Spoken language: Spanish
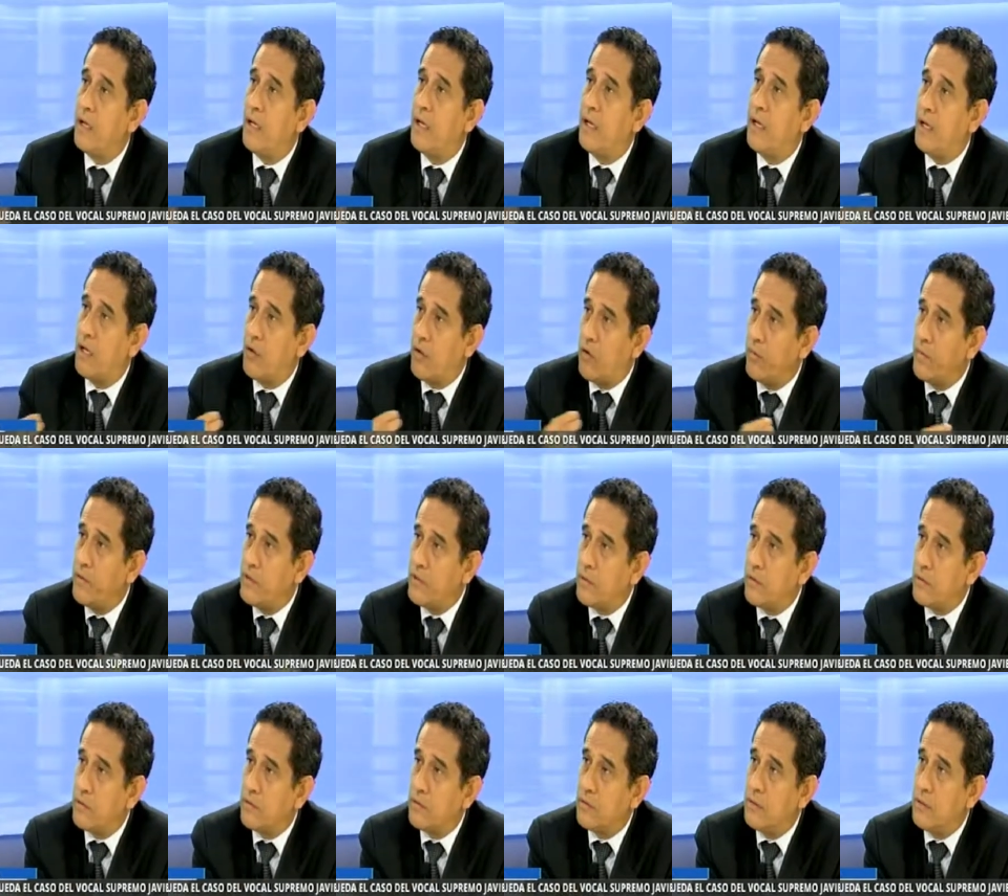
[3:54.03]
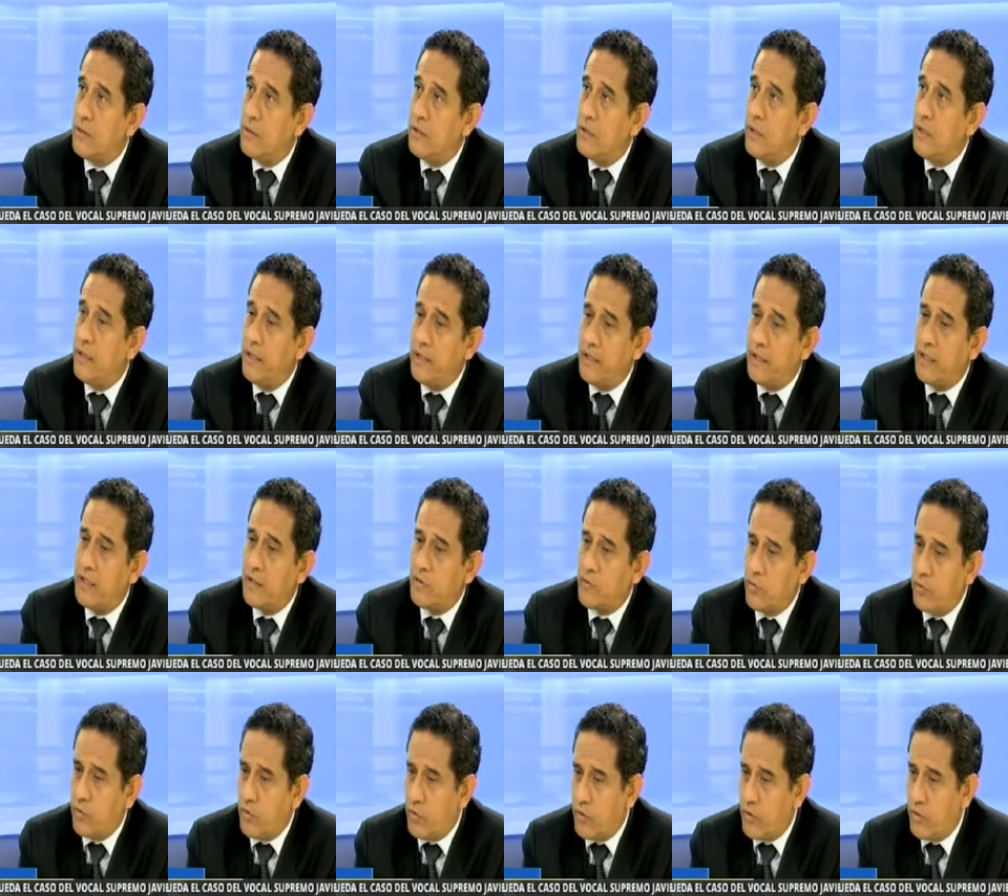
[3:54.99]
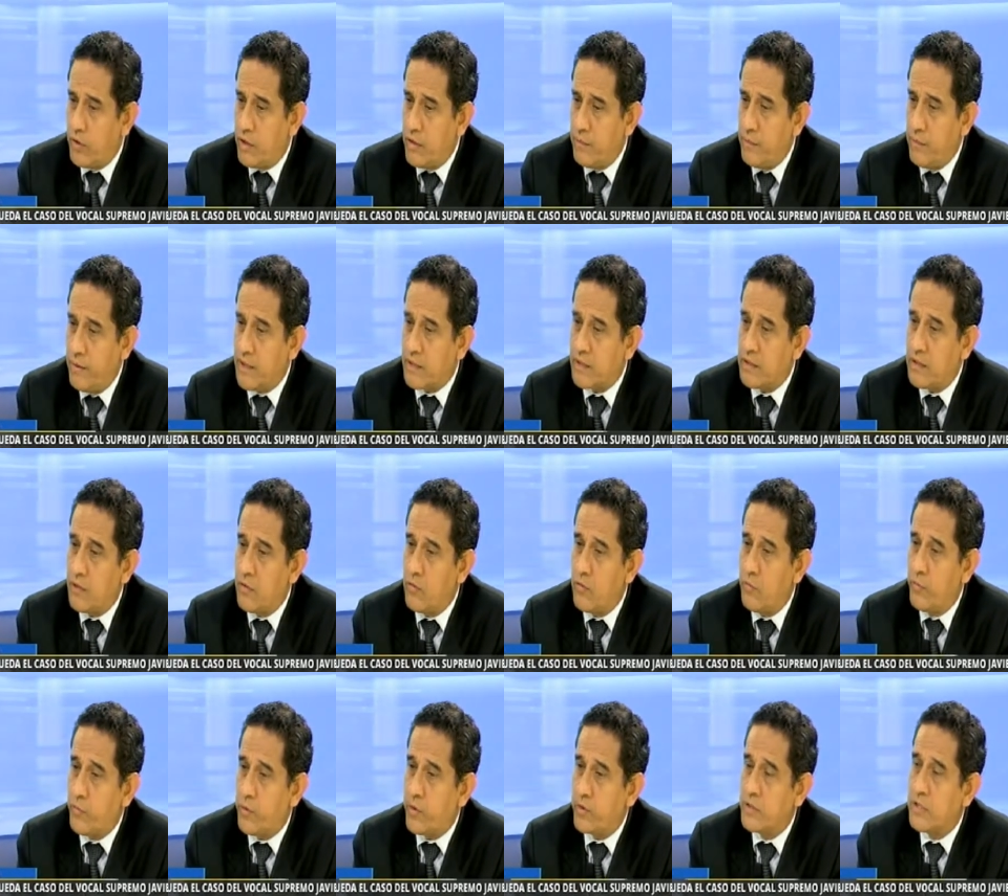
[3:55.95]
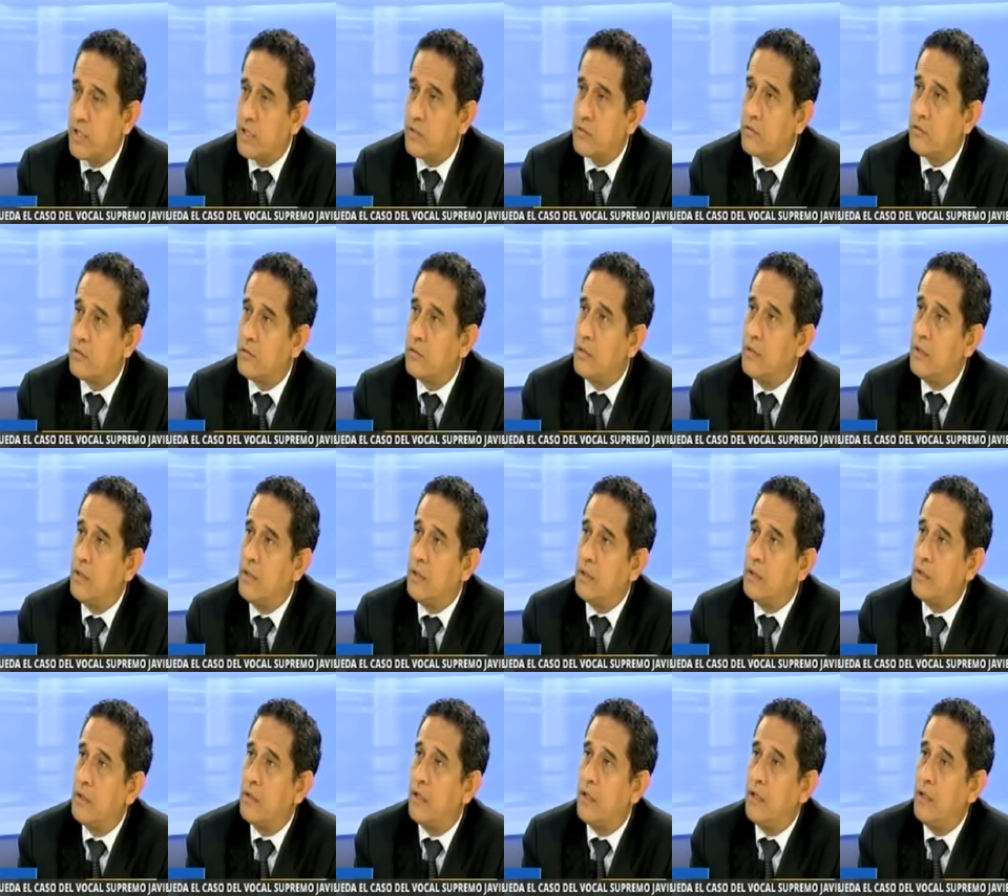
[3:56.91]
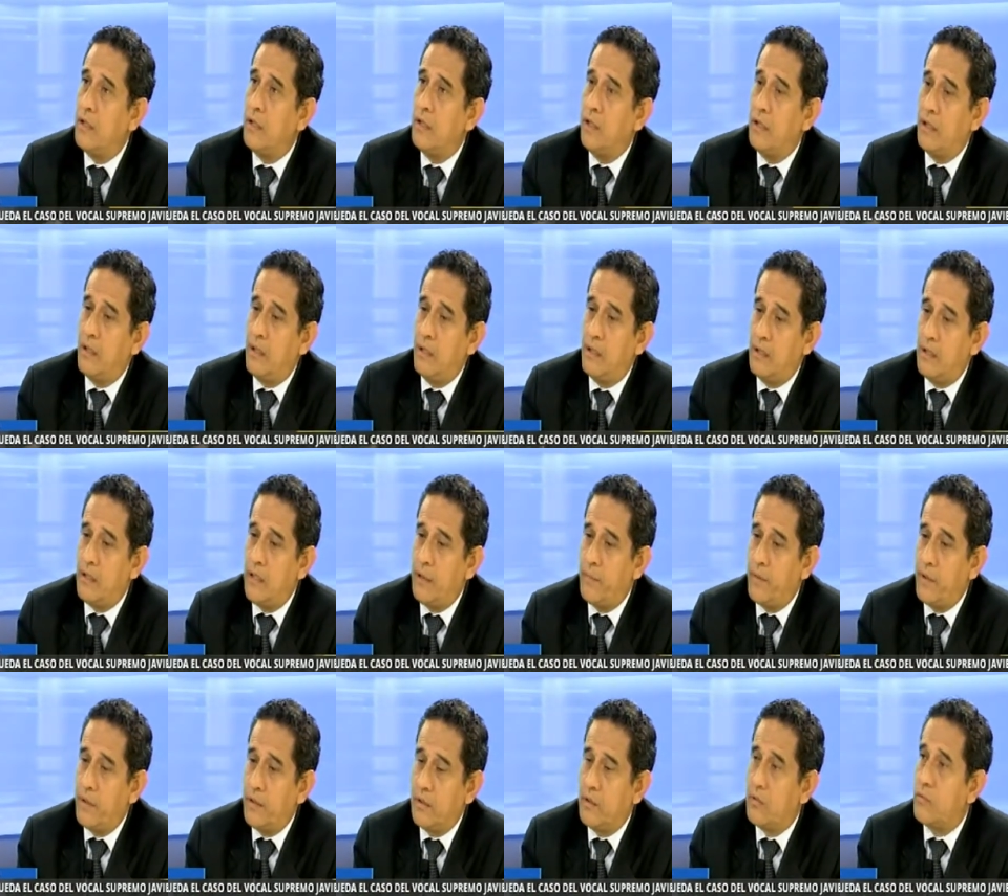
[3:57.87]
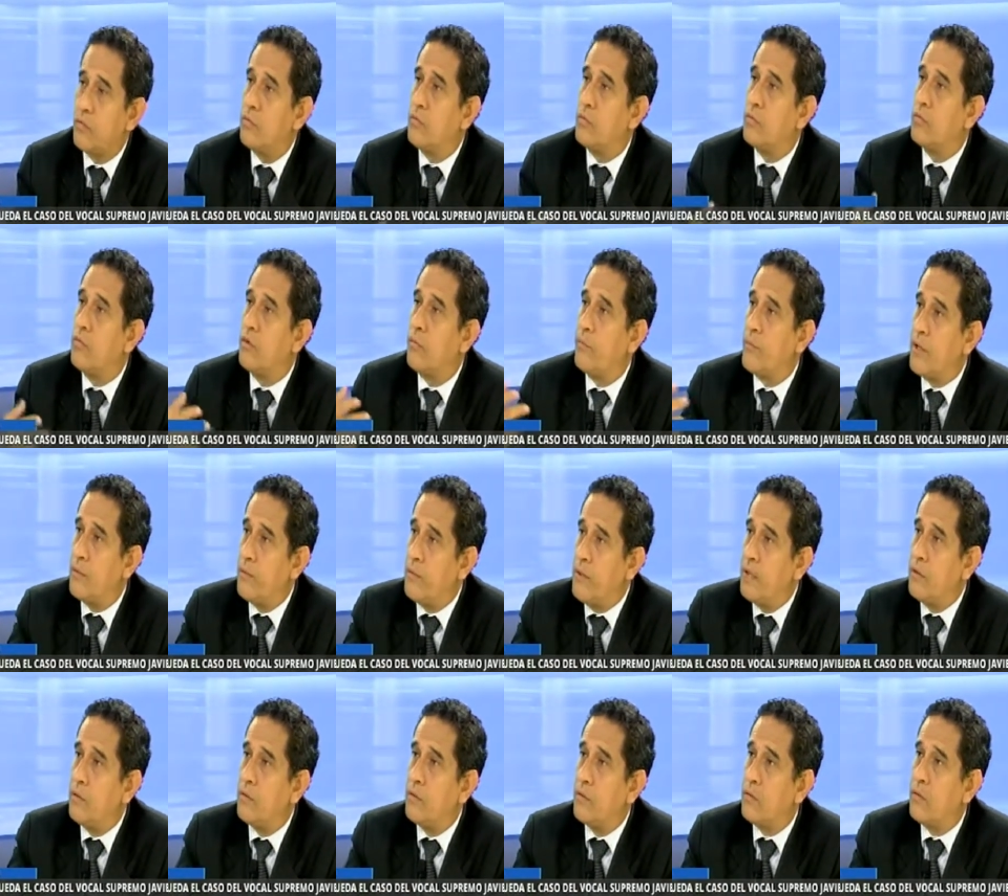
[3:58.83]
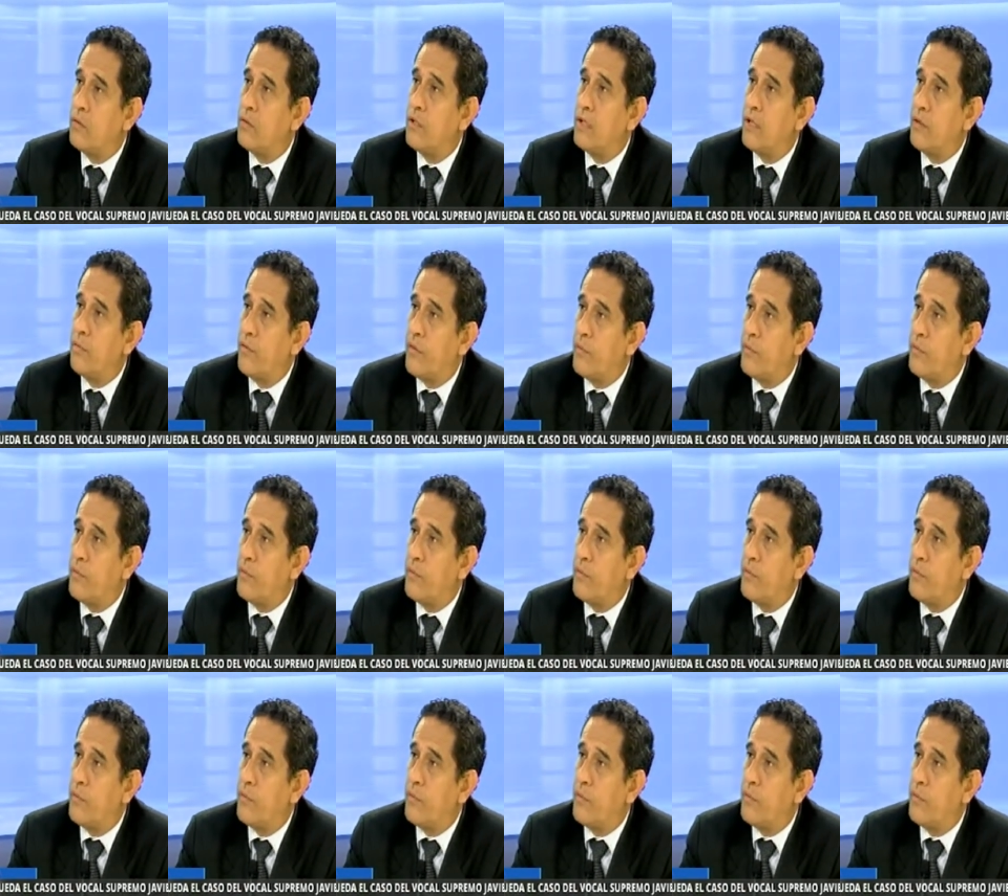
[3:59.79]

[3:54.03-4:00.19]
a la comisión ella estuvo inmersa en un proceso del eh, tema de su nombramiento, de la